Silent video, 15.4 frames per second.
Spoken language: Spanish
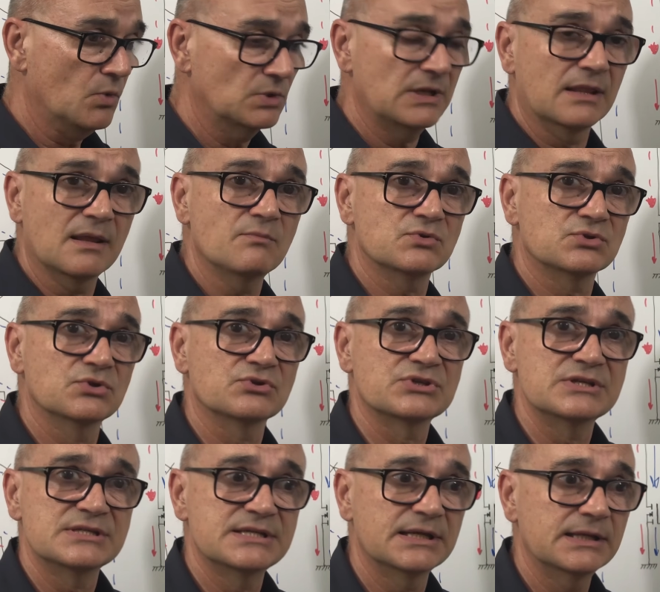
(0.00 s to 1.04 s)
utilizamos dos
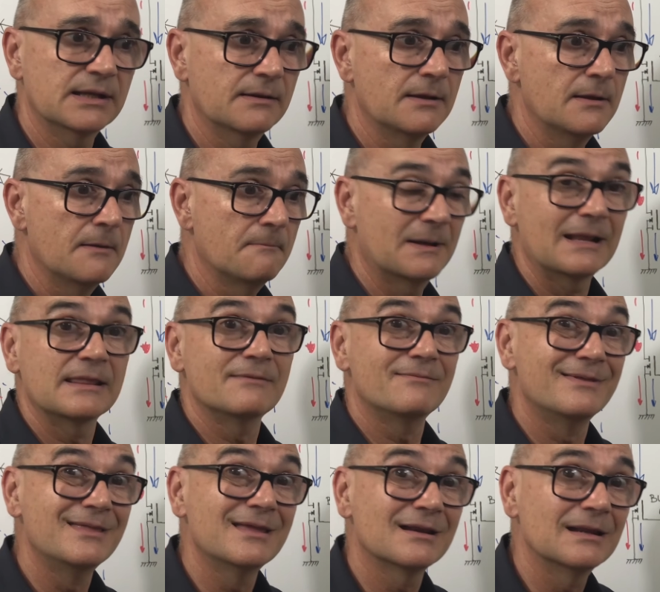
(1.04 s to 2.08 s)
en serie para
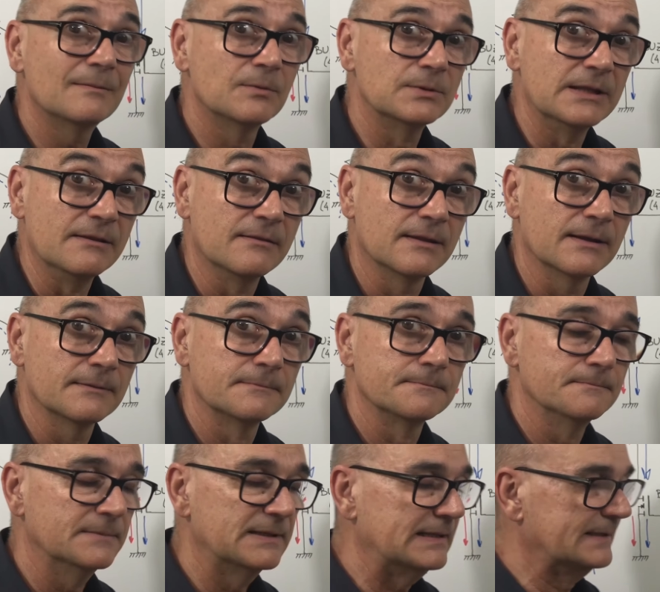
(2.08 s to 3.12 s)
dividir la potencia,
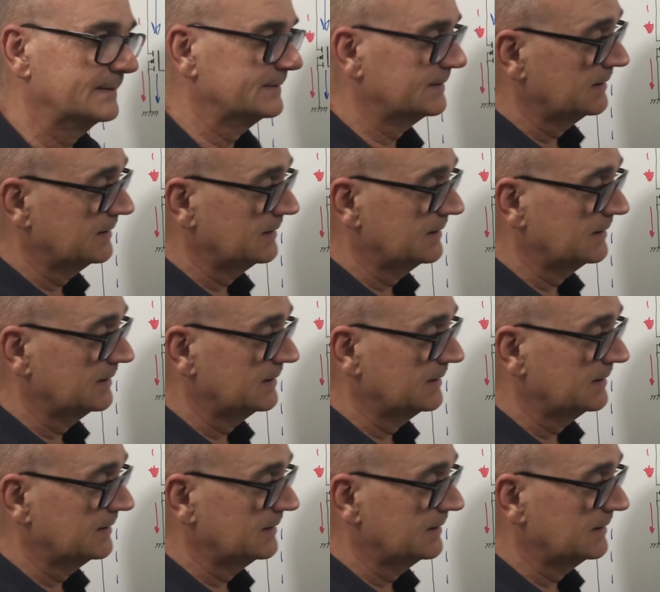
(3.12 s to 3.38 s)
¿vale?